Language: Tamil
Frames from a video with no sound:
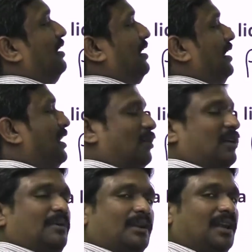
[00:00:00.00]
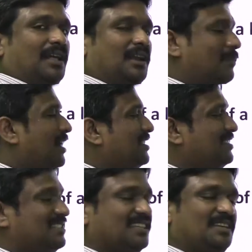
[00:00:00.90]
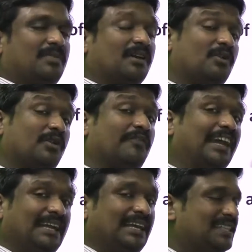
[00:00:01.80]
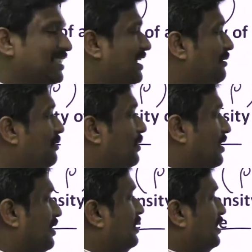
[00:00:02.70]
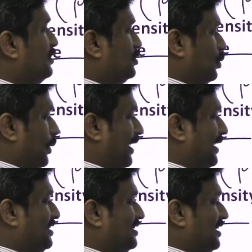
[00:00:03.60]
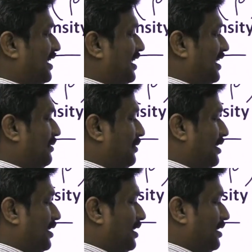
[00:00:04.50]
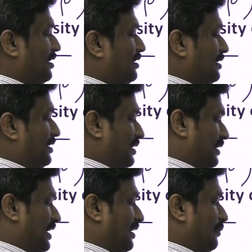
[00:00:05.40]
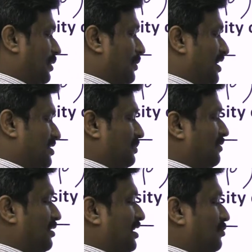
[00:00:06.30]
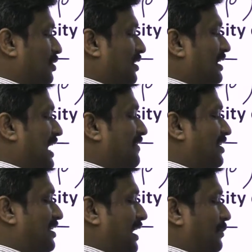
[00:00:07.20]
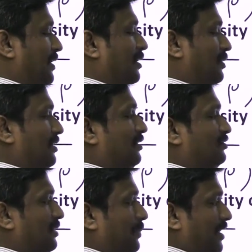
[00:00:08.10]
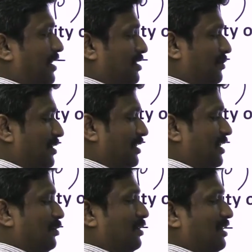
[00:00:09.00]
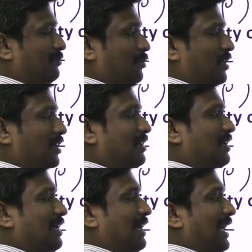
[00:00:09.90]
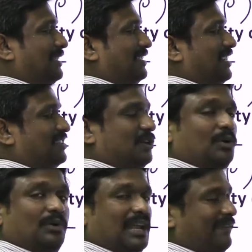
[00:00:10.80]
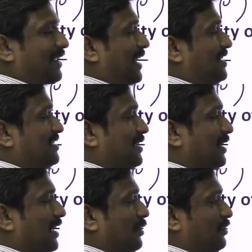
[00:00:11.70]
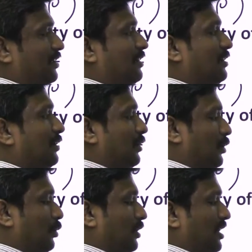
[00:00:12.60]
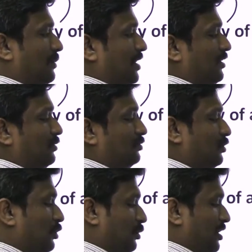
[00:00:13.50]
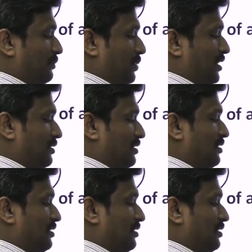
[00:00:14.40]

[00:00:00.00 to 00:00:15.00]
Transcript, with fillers: ஏன்னா கிலோகிராம் இருக்குல்ல அதனால் மாஸ் டென்சிட்டி இன்னொன்று வெயிட் டென்சிட்டி அப்படிம்பாங்க ஸோ வெயிட் டென்சிட்டினா என்ன அப்படின்னா இந்த மாஸ் பர் வால்யூமோட கிராவிட்டியும் ஆக்ட் பண்ணிக்குவாங்க ஸோ அப்போ என்ன ஆயிரும் அப்படின்னா கிலோகிராமோட ஆக்சலேஷன் டியூ டு கிராவிட்டி ஆட் ஆச்சுன்னா என்ன ஆயிரும் நியூட்டனாக மாறிடும் ஸோ நியூட்டன் பர்